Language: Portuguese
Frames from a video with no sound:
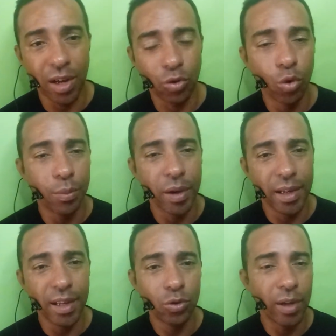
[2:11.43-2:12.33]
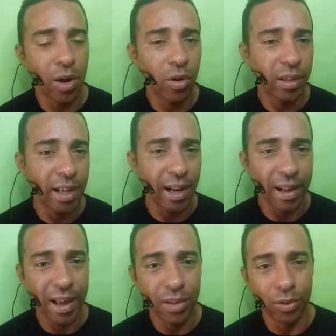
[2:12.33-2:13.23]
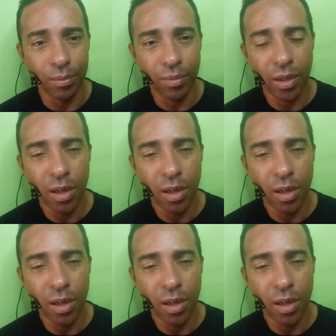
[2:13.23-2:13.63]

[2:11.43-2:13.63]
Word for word: acompanhando na hora da live.